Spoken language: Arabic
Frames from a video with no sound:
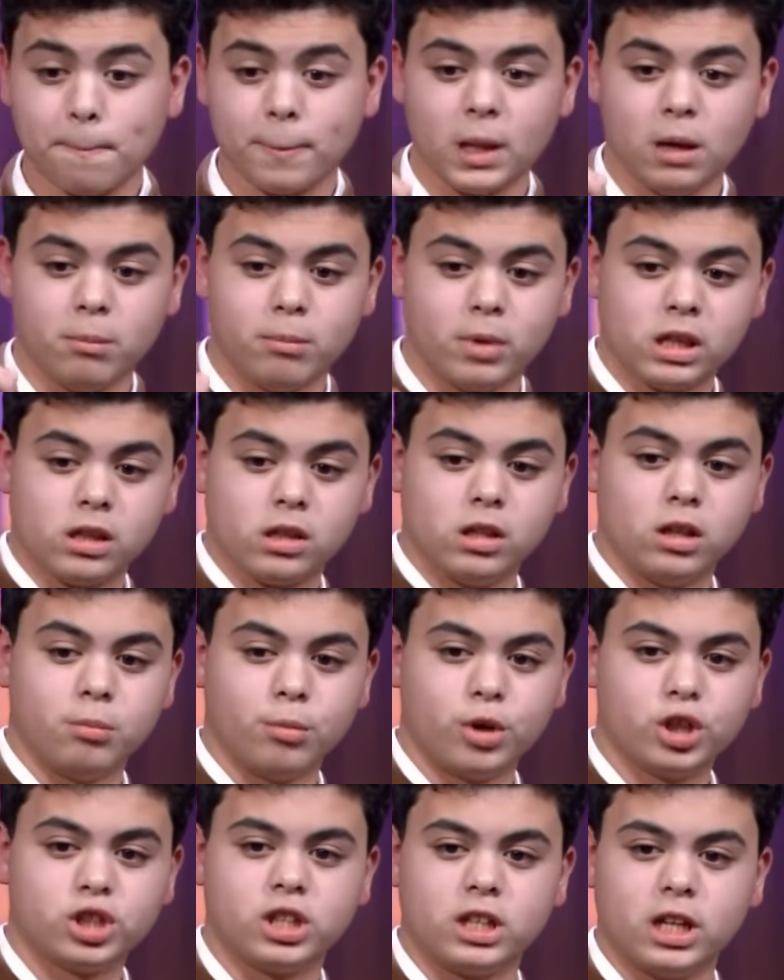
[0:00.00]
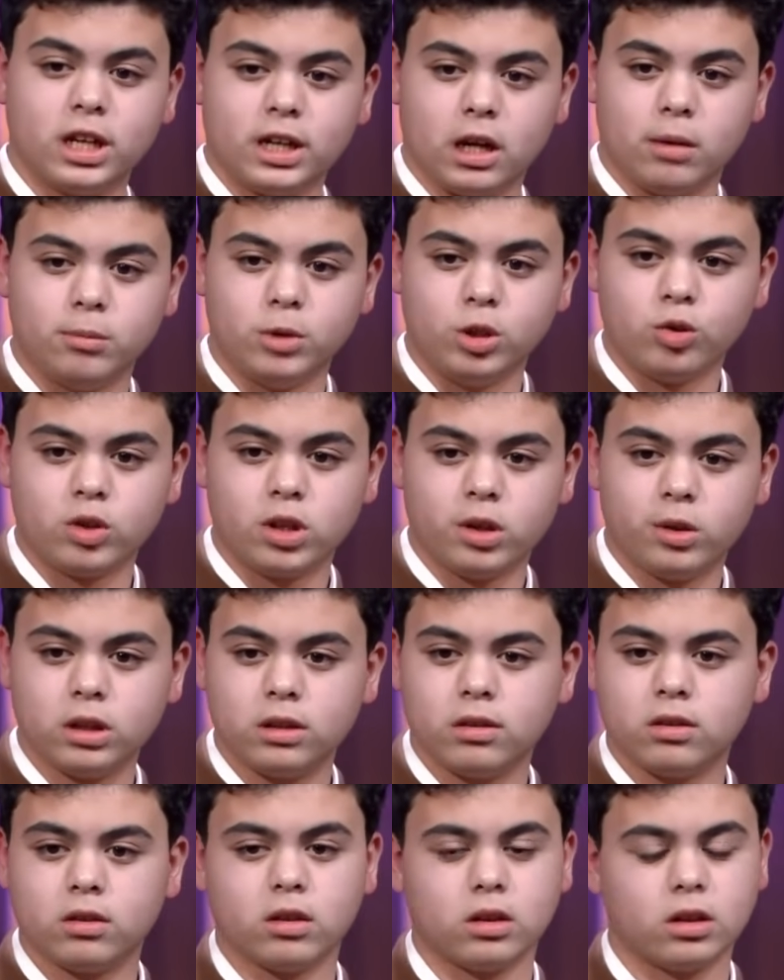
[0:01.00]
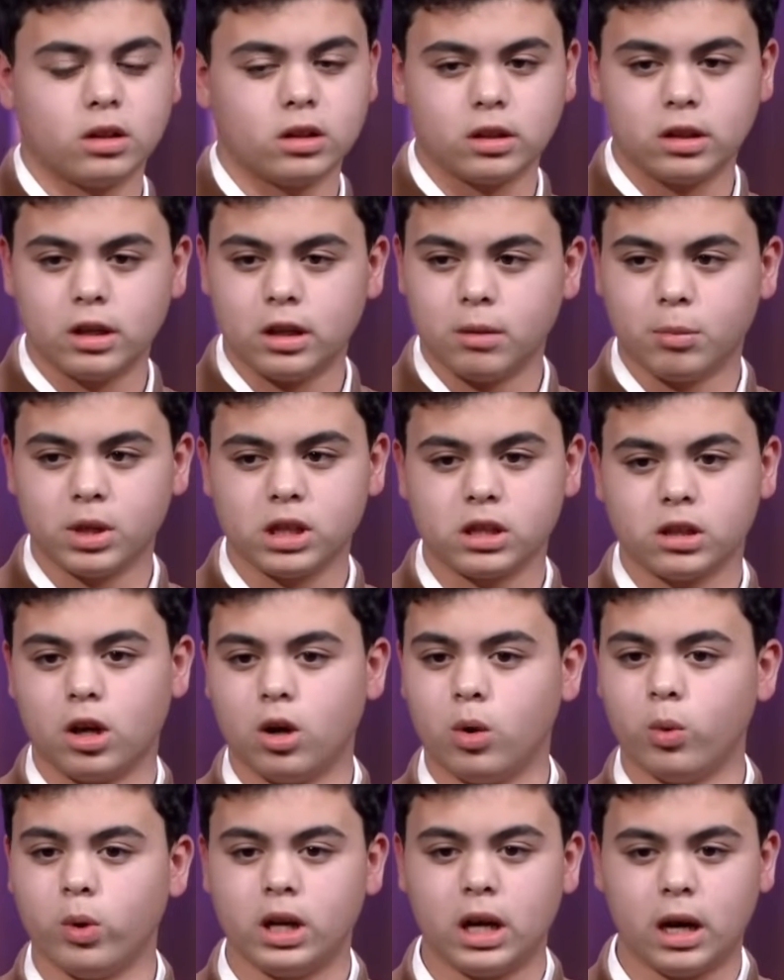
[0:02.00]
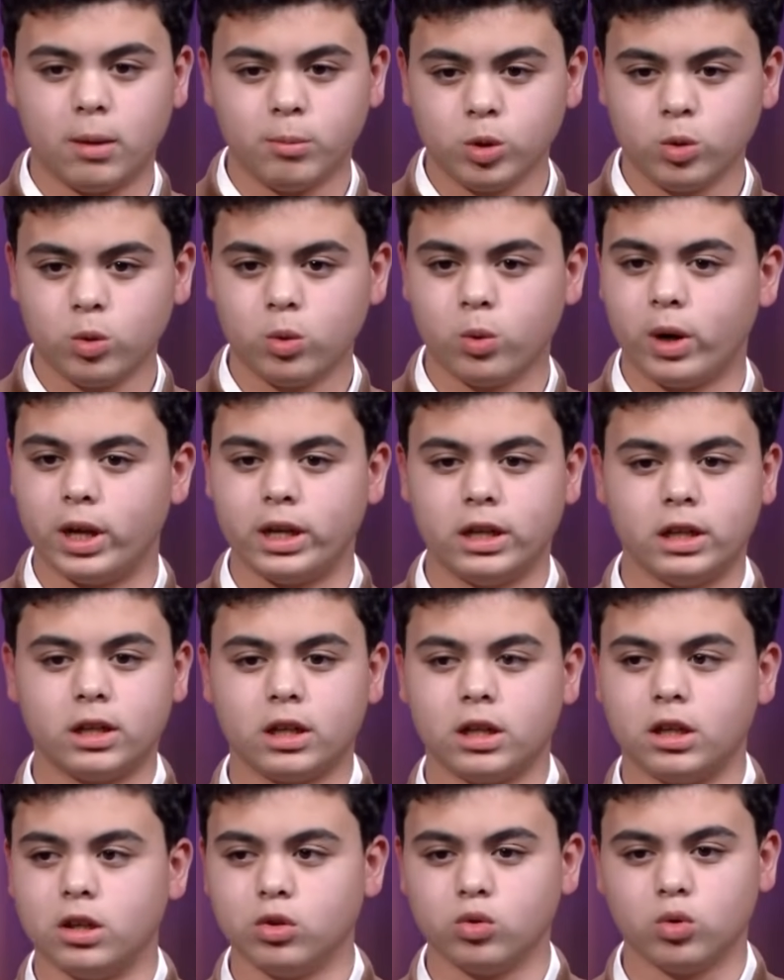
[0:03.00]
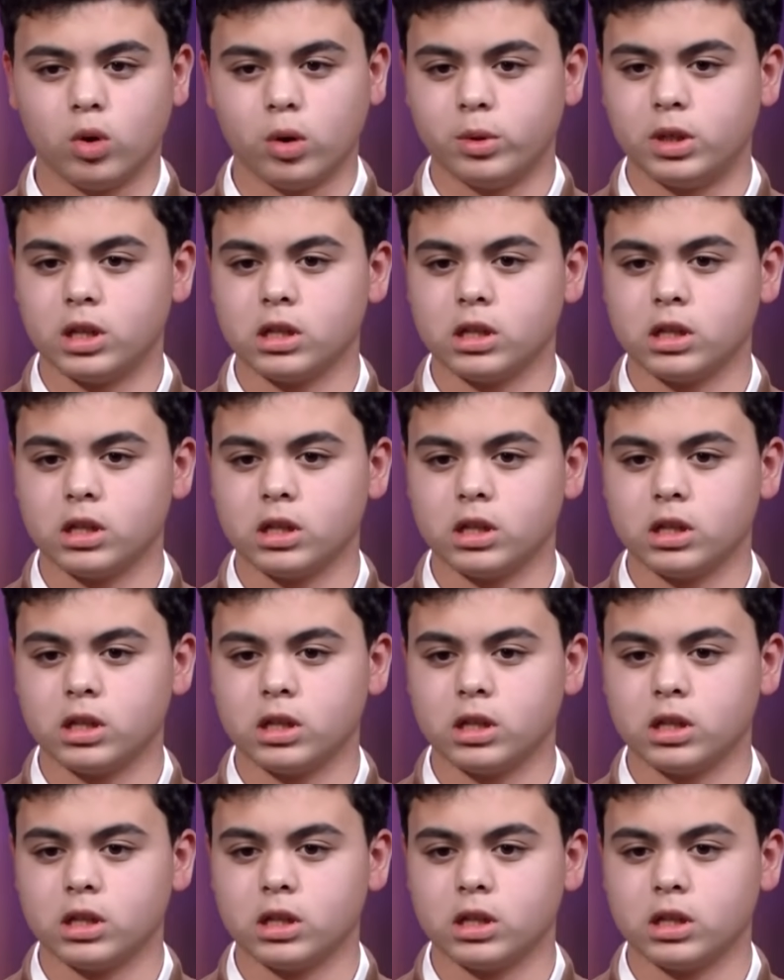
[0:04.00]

بس الميرج اللي احنا عاملينه دوت ده المصنع هو اللي عامله وقال لنا انتوا اول ناس